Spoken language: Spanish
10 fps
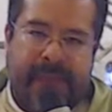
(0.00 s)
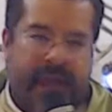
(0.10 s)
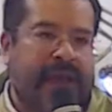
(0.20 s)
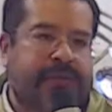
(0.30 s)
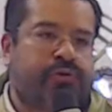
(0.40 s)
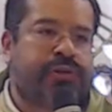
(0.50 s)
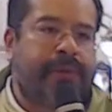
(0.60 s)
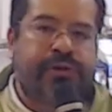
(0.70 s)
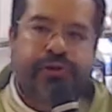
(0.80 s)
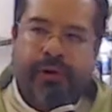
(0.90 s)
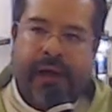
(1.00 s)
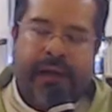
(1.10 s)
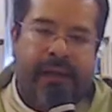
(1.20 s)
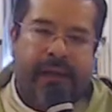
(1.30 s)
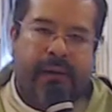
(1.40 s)
Y Jesús también llora,
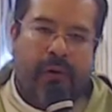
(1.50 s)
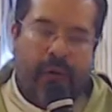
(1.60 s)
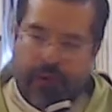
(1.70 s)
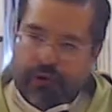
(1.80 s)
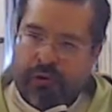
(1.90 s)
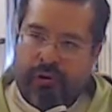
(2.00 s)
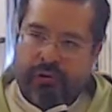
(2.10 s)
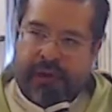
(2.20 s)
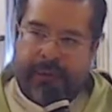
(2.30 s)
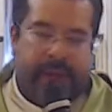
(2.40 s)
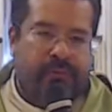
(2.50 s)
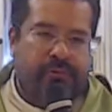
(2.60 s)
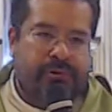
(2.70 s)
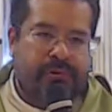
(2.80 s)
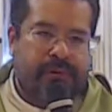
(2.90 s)
como todos lo
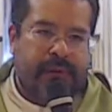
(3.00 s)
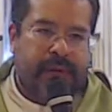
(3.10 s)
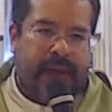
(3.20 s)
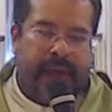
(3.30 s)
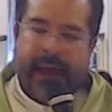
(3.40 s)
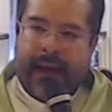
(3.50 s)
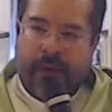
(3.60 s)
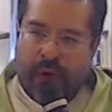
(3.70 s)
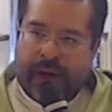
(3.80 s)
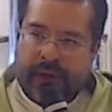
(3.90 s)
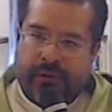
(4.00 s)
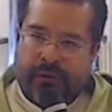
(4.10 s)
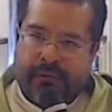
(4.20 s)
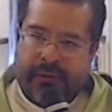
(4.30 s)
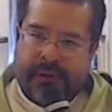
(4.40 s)
sabemos, en el
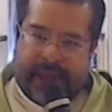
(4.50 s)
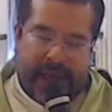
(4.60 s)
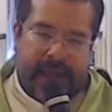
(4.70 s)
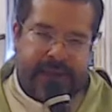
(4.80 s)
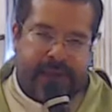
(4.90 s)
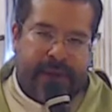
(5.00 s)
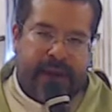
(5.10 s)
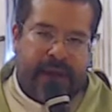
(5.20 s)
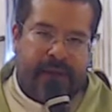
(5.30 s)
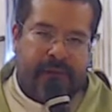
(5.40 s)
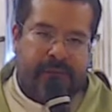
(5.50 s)
huerto de Getsemaní.